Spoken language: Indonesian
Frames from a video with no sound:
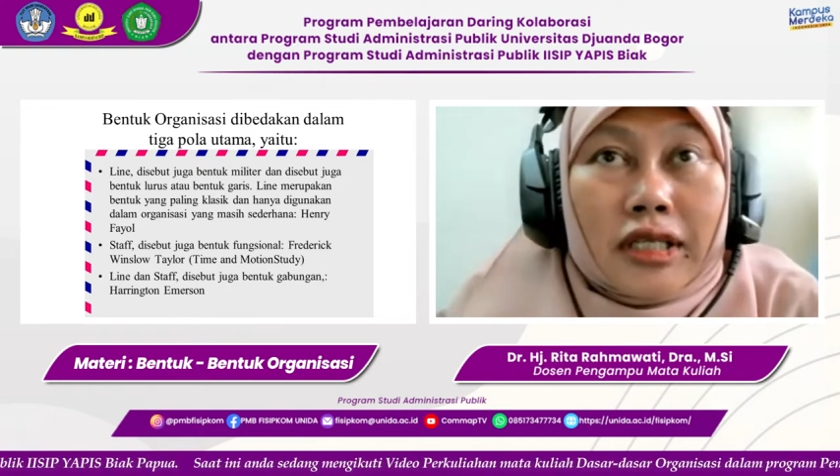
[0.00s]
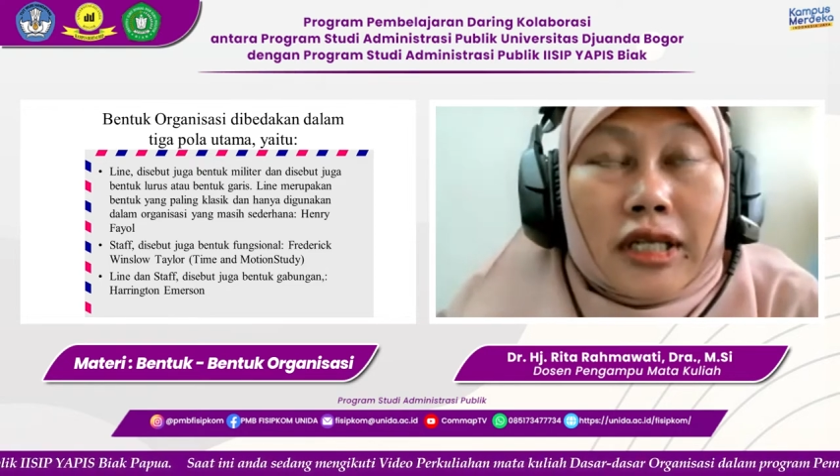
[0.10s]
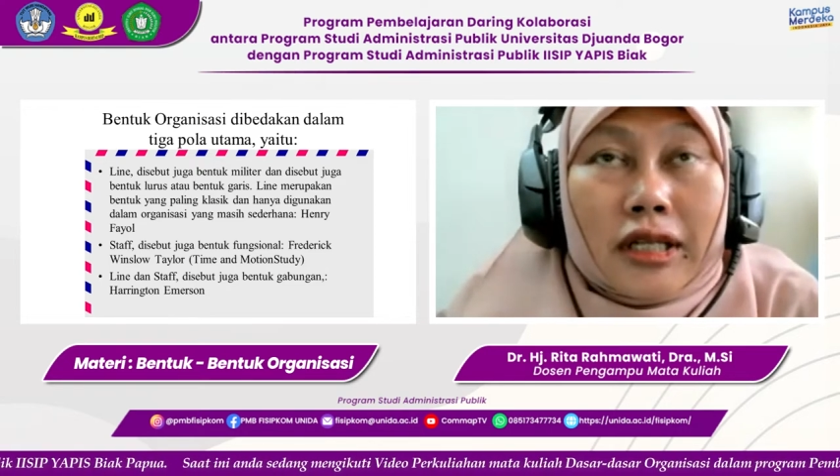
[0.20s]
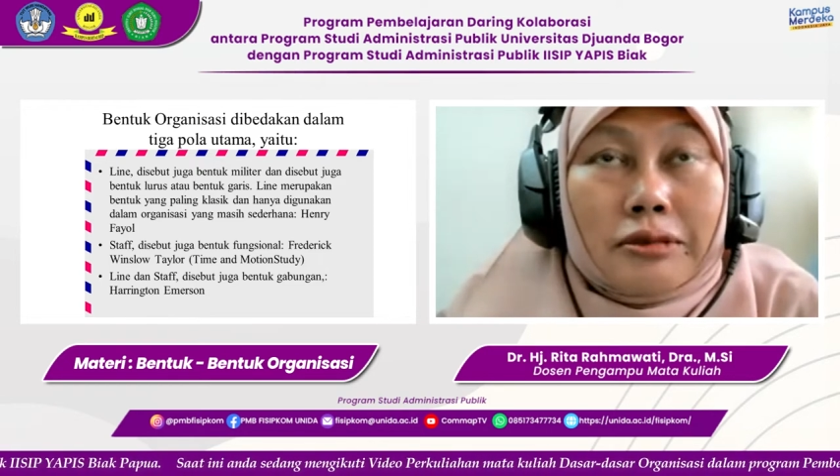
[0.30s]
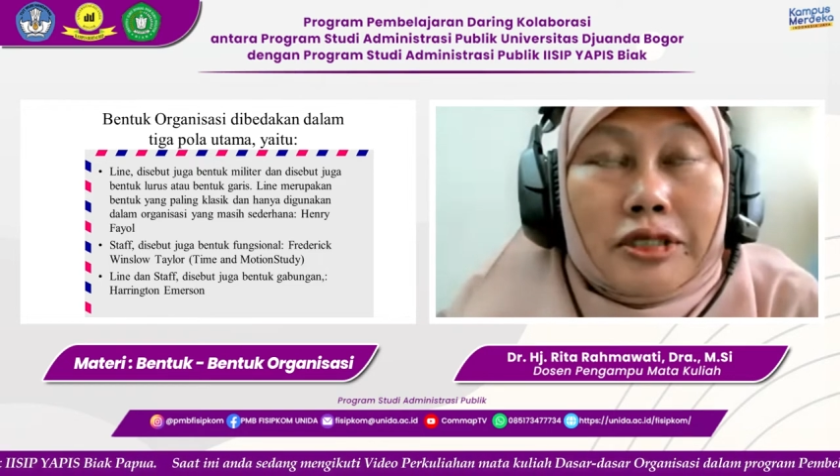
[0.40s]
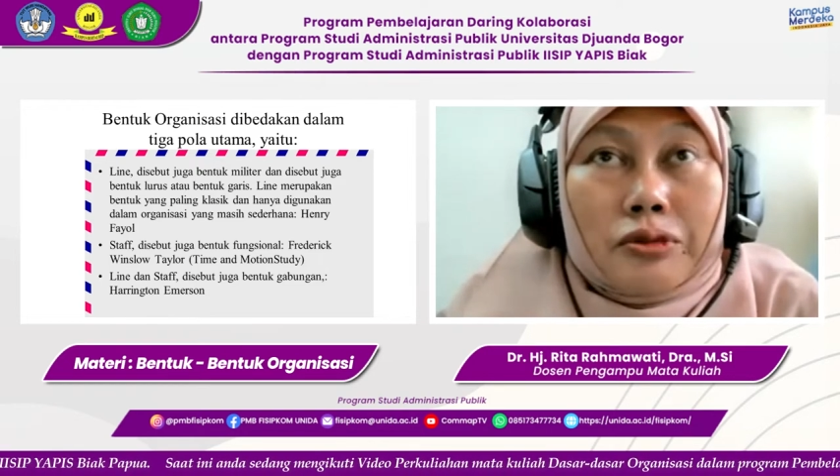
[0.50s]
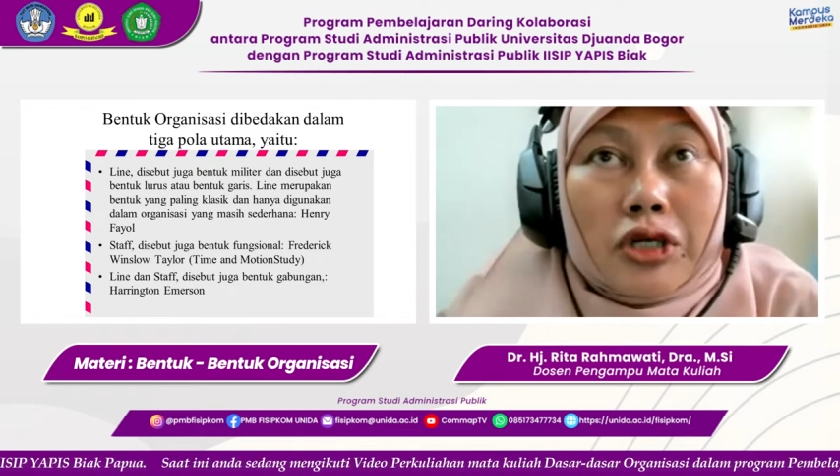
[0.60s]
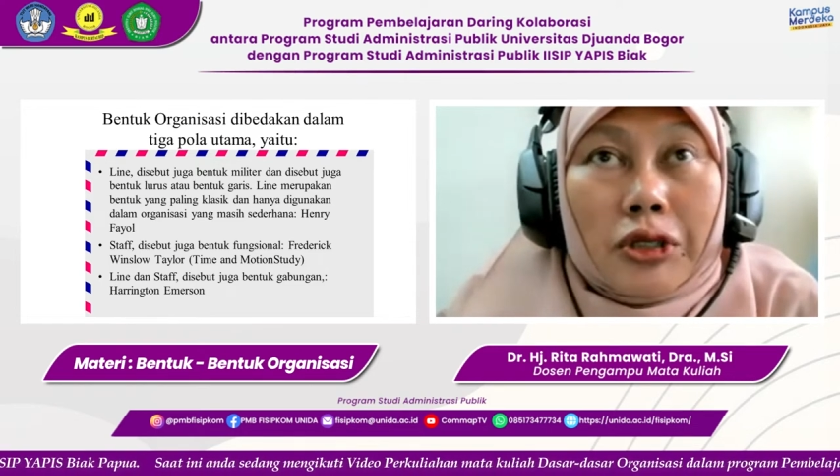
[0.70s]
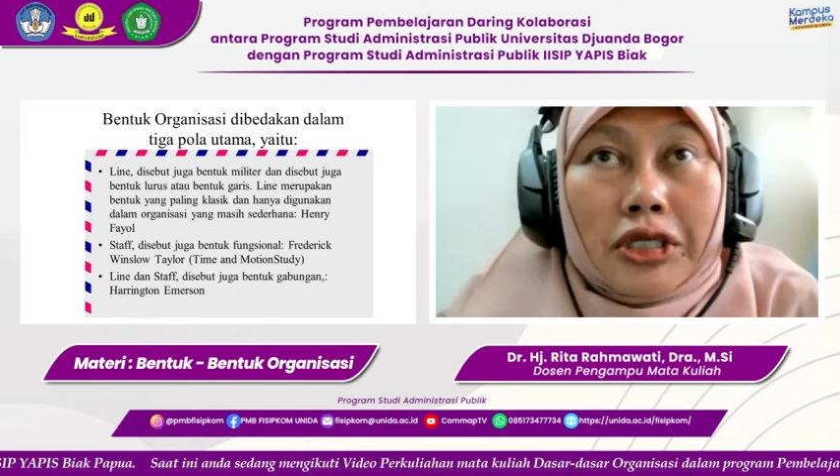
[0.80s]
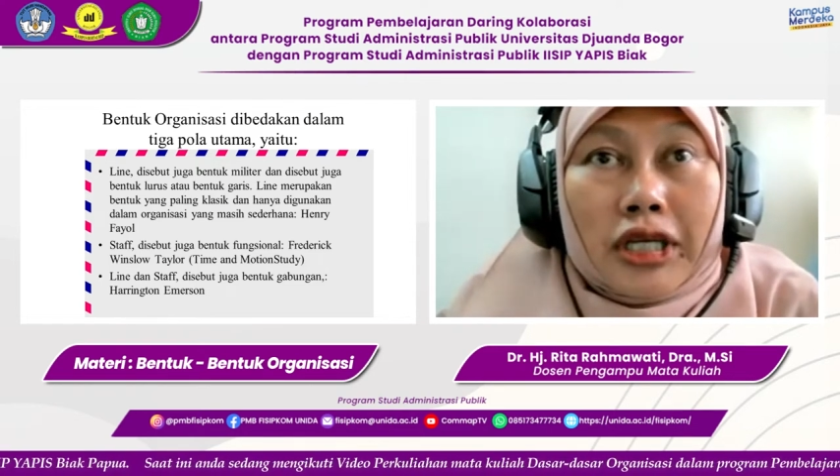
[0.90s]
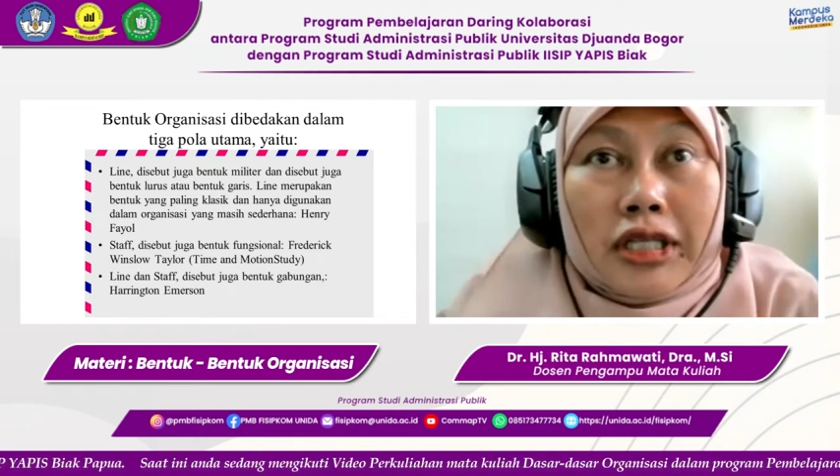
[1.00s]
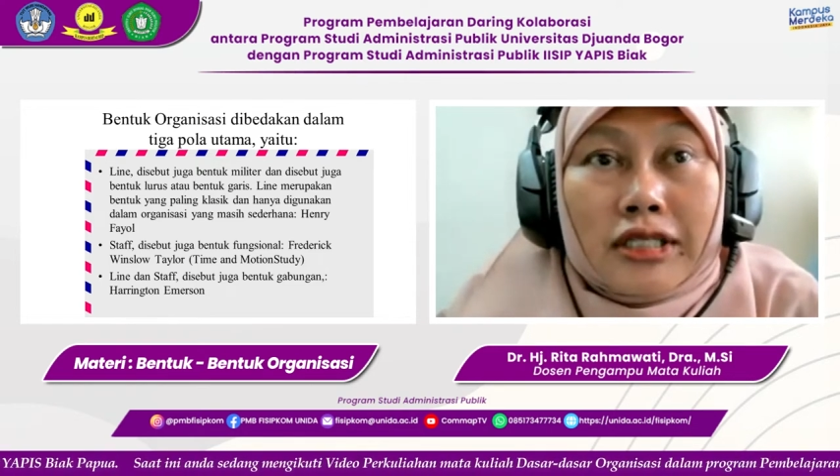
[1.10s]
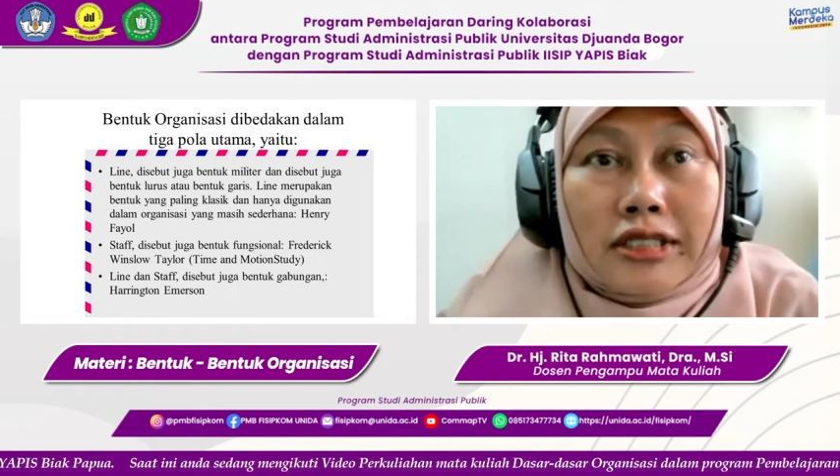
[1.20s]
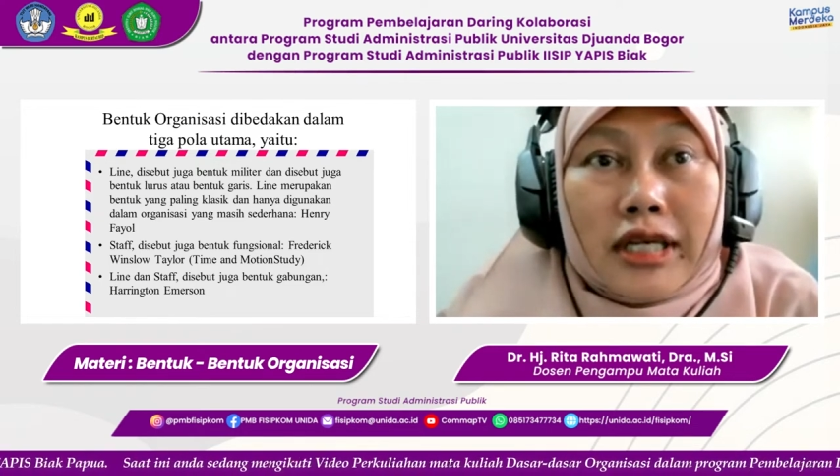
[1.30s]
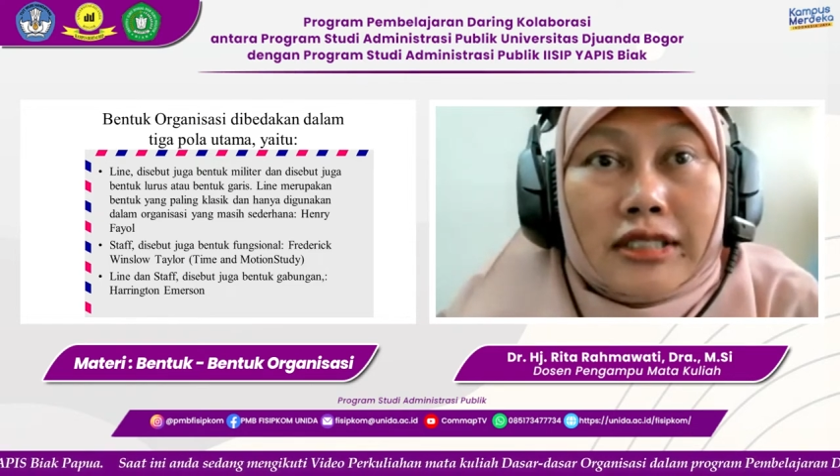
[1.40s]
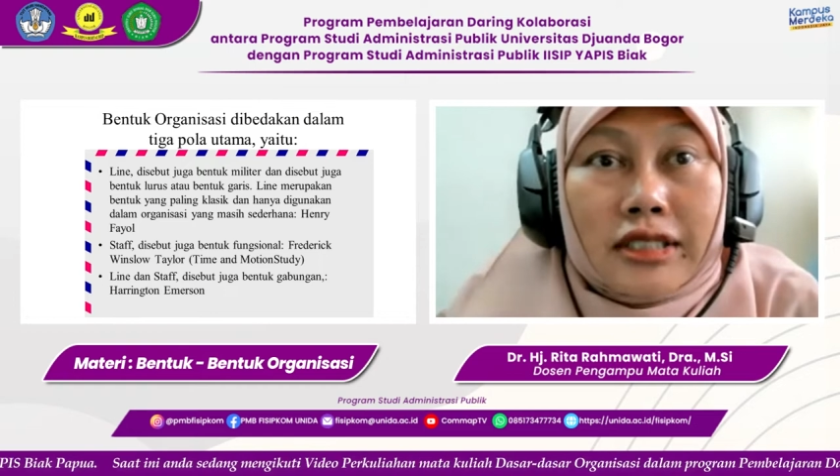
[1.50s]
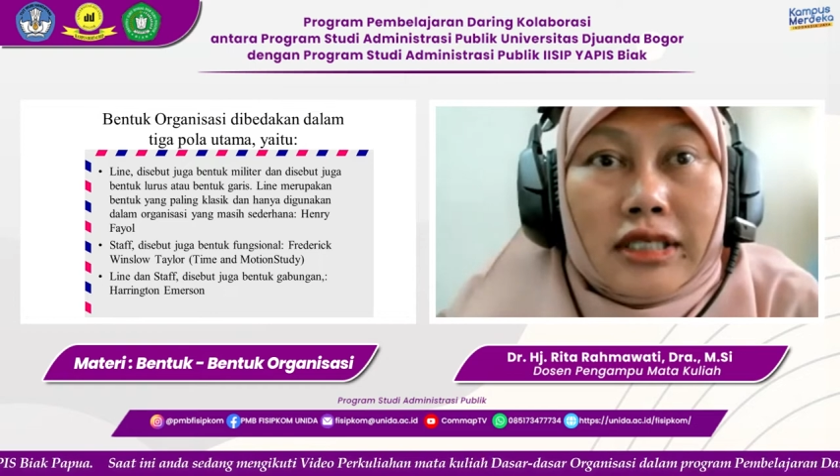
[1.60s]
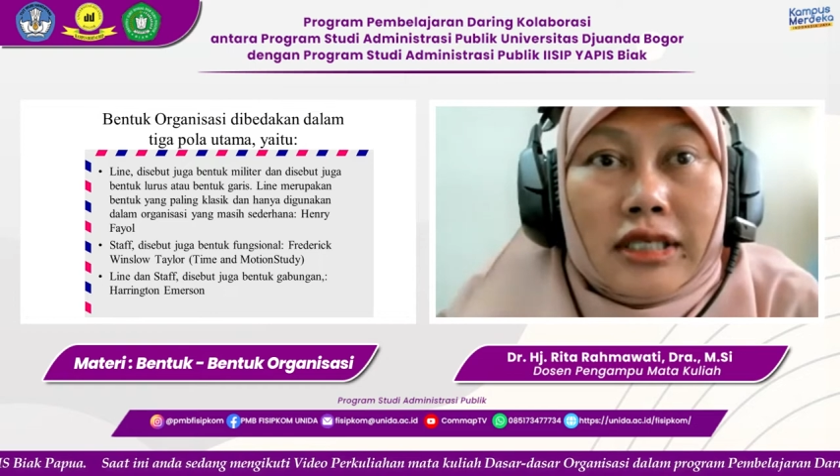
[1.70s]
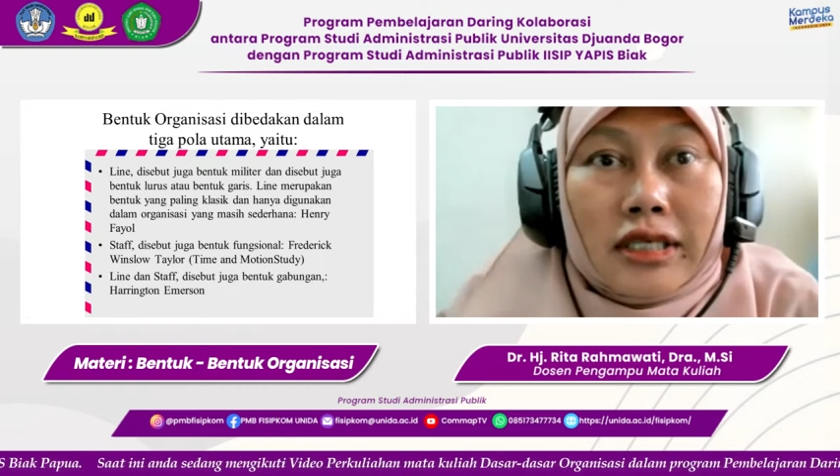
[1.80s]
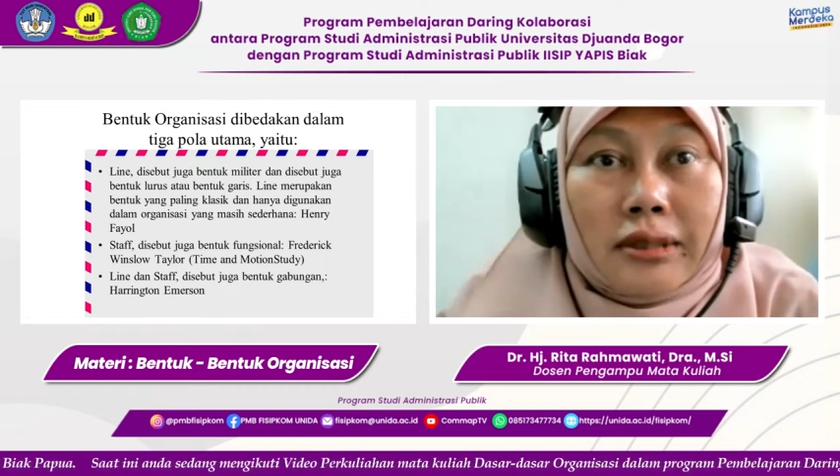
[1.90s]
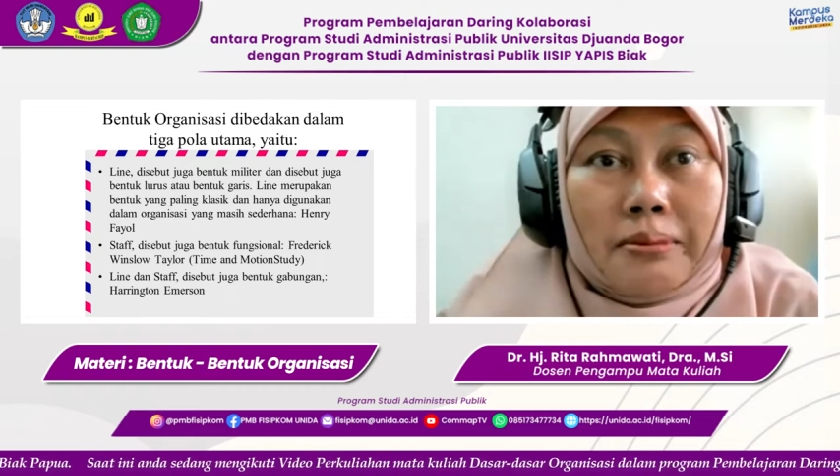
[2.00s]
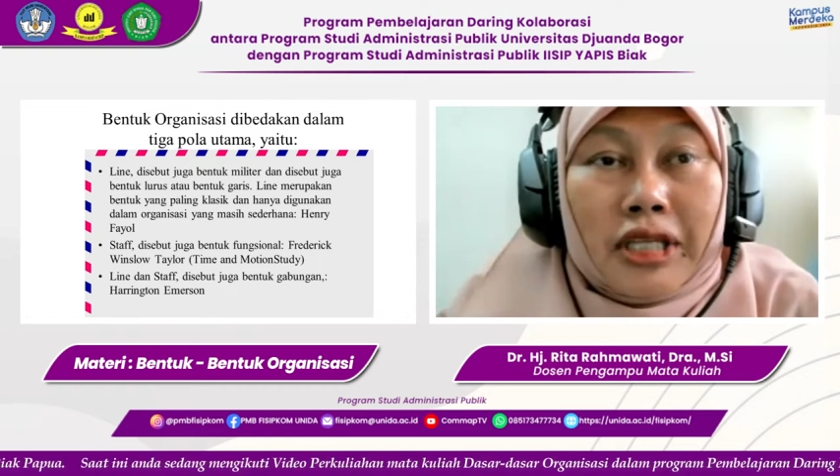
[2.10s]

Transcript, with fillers: di dalam sebuah organisasi